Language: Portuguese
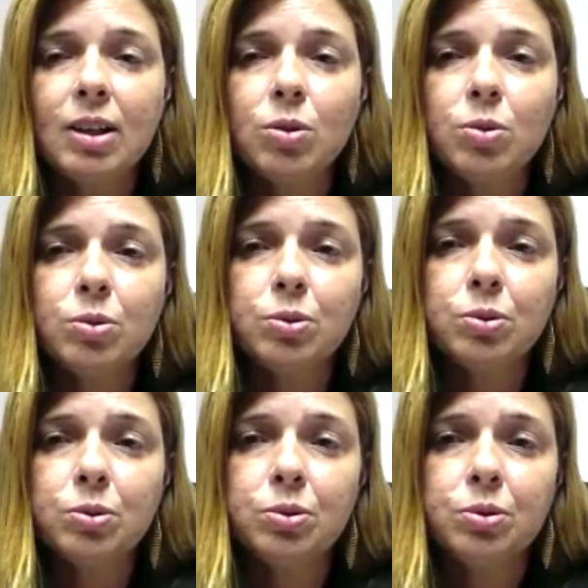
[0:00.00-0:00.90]
está
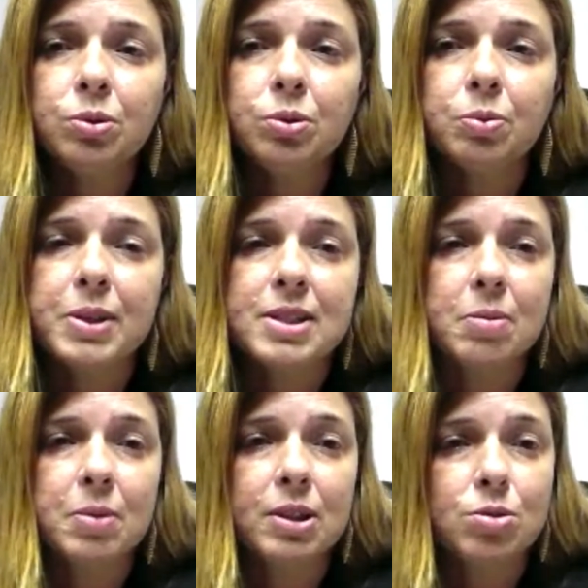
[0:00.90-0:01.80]
com
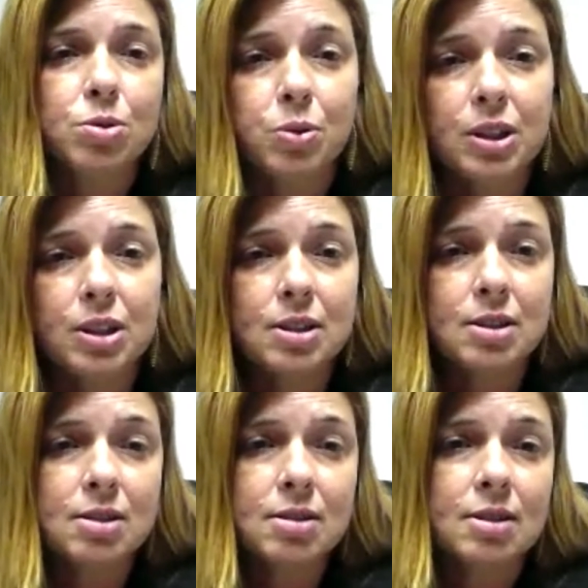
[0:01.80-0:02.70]
pensamentos
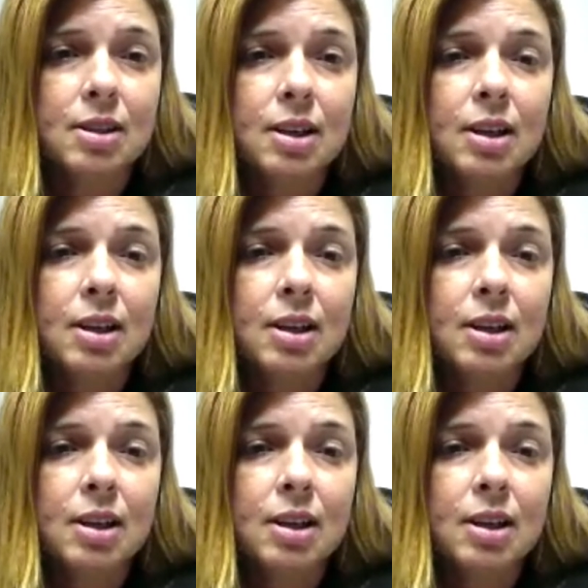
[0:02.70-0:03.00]
ruins,